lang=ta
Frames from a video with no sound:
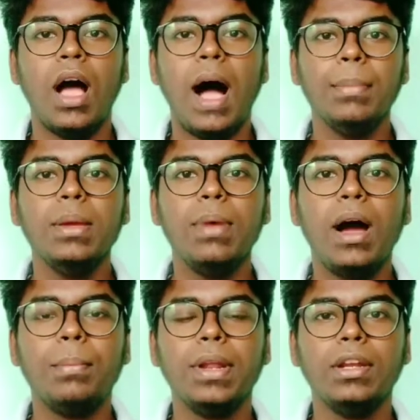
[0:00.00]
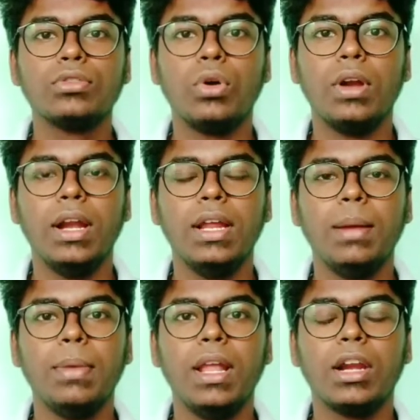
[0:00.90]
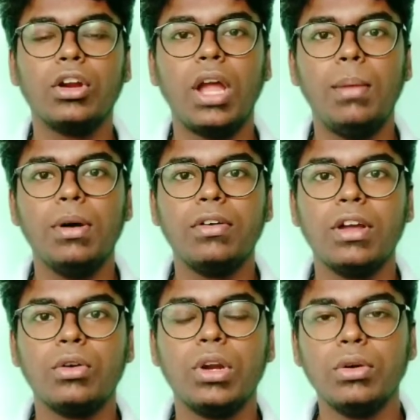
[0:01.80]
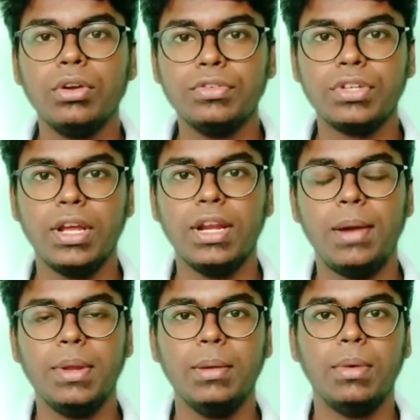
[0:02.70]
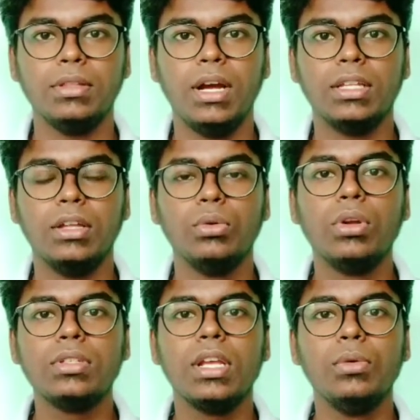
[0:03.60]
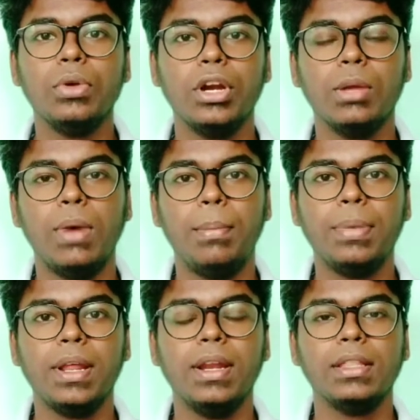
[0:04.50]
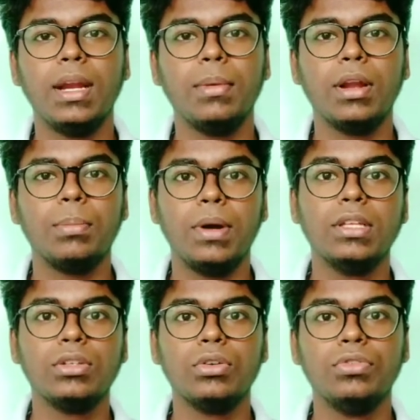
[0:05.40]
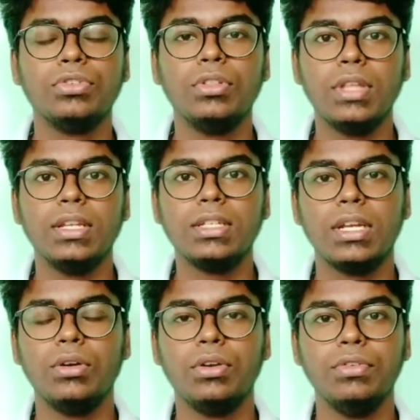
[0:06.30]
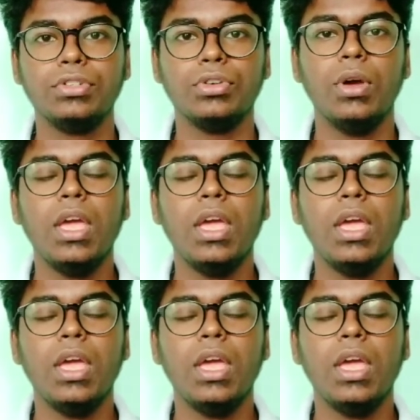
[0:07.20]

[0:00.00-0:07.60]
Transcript: அமீபா அப்படின்னு சொன்னாலே நம்ம எல்லாருக்கும் ஞாபகம் வரக்கூடிய ஒரு விஷயம் என்ன அப்படின்னு பார்த்தோம்னா அதாவது ஒரு செல் உயிரினம் அப்படின்றது நம்ம எல்லாரும் படிச்ச ஒரு விஷயம் தெரிஞ்சுக்கின ஒரு விஷயம்